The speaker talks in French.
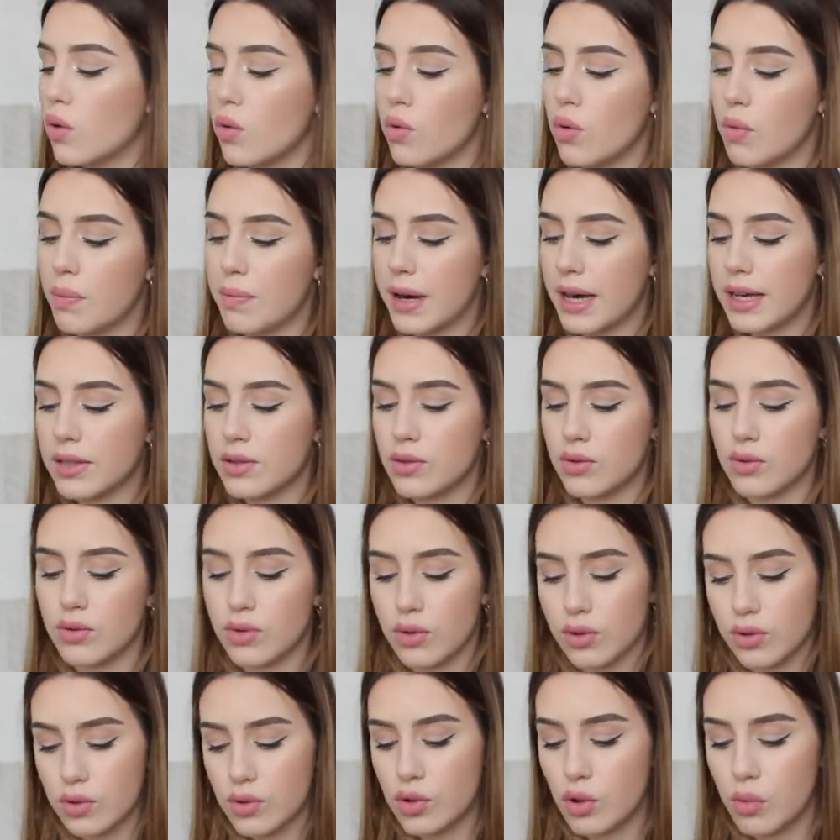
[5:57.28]
On part
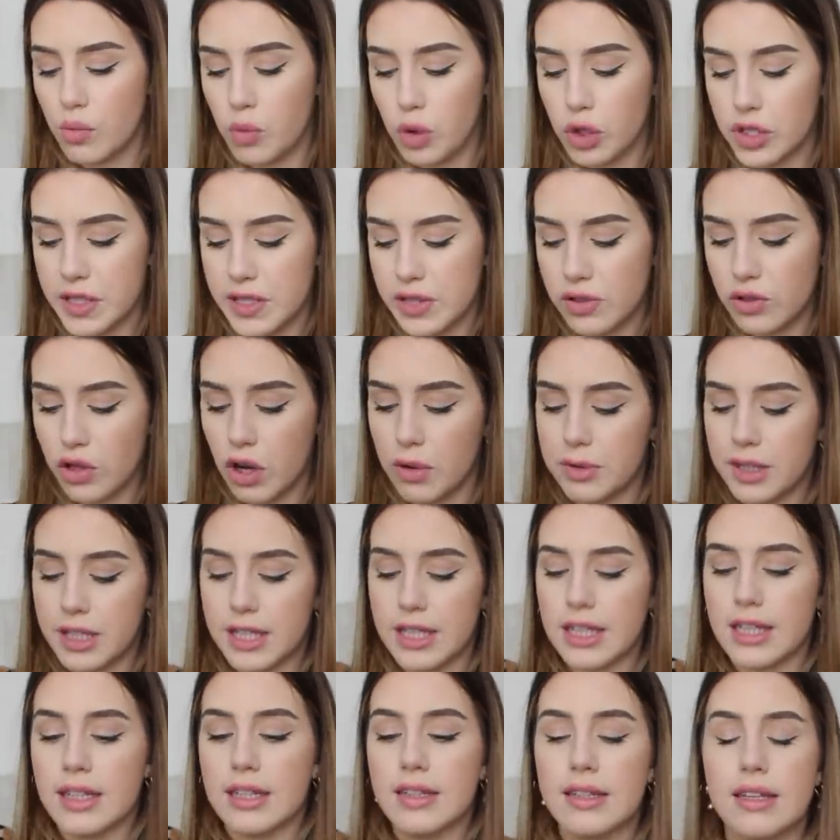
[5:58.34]
sur ce petit top
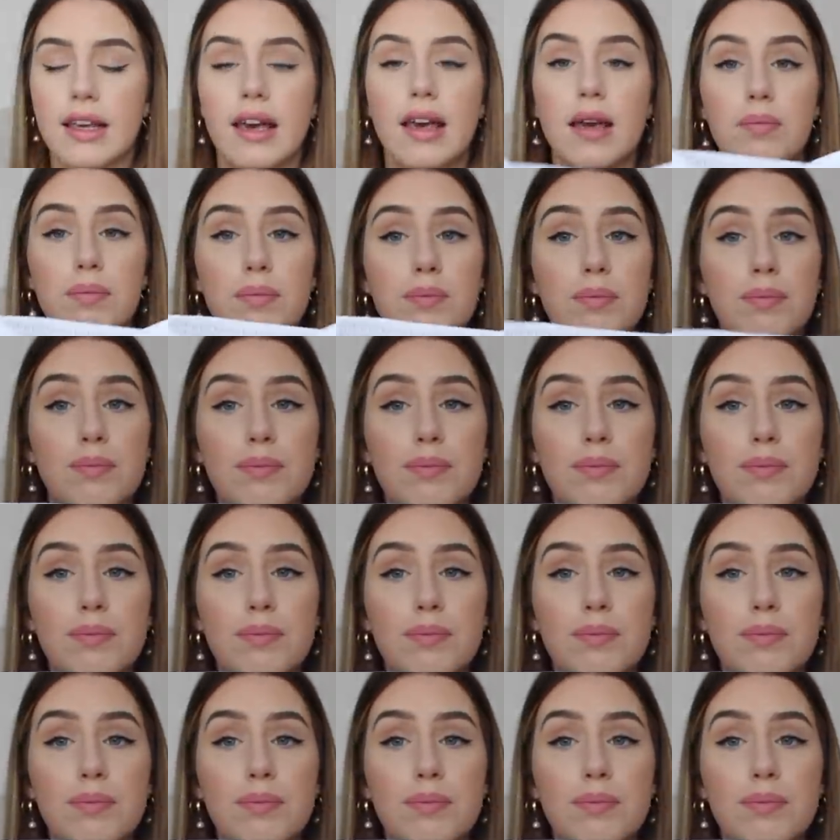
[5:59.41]
qui est très